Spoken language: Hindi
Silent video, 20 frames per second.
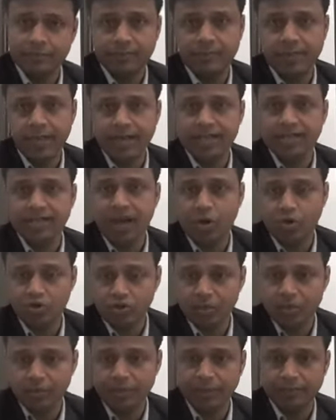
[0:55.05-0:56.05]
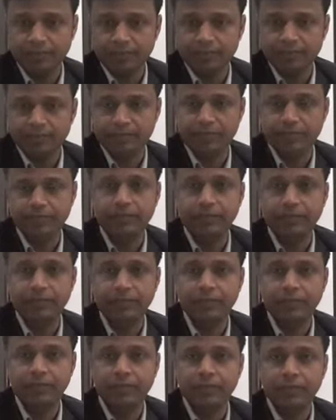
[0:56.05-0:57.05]
दैट इज हाउस
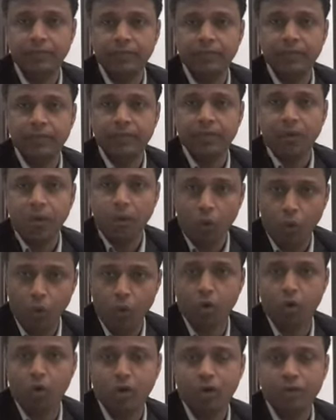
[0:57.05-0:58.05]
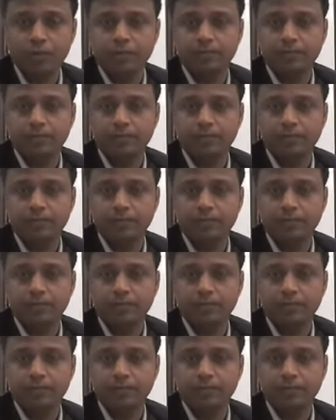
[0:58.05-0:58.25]
कीपिंग और